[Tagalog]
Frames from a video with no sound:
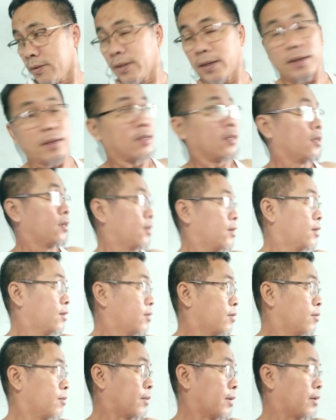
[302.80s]
May,
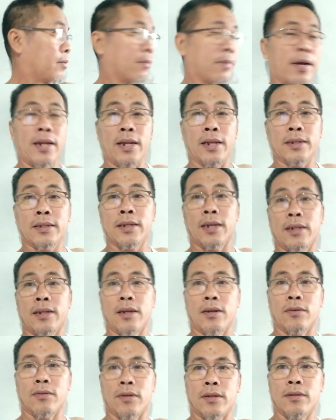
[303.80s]
may balak
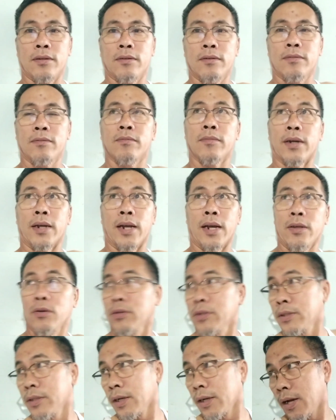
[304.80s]
sana kung ano,
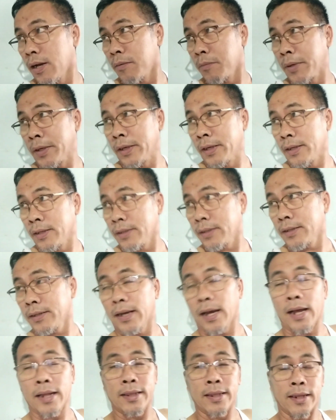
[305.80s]
mag-ayos ng aming
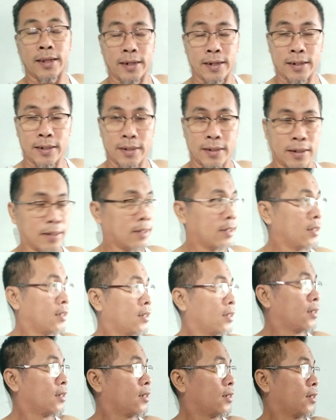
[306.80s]
gutter,
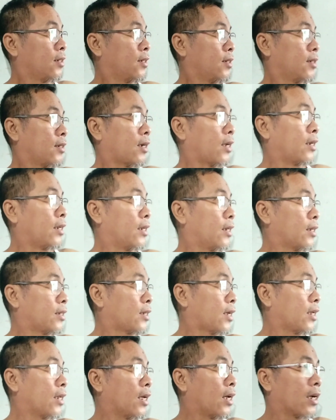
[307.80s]
Kanina
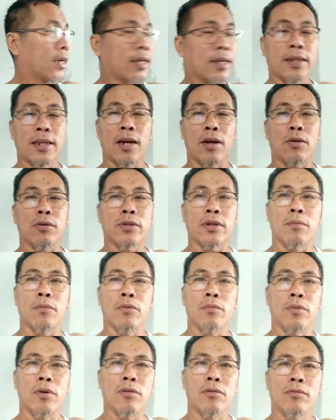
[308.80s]
sana, akit na ako sa
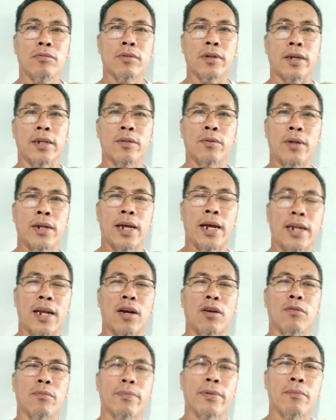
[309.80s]
bubong. Kaya wala
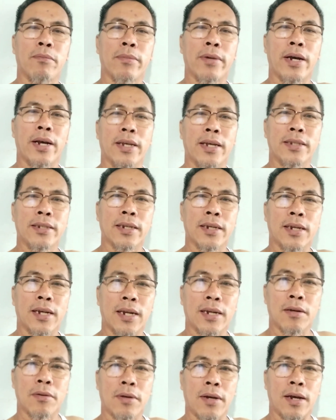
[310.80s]
na akong pambayad sa
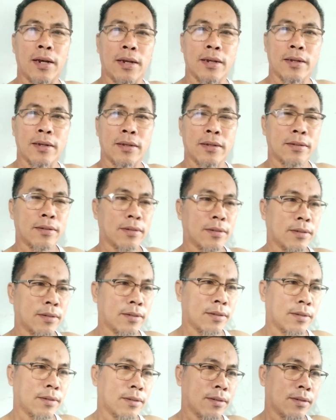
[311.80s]
gagawa.
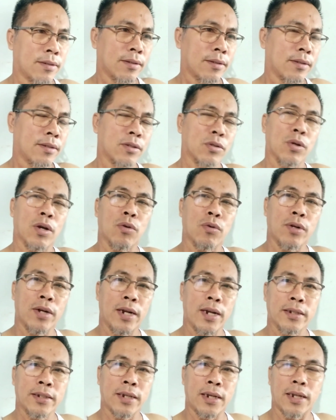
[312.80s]
So ako na
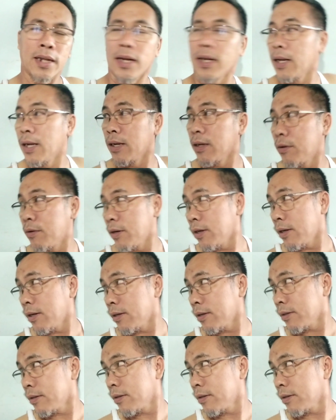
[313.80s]
lang sana ang gagawa.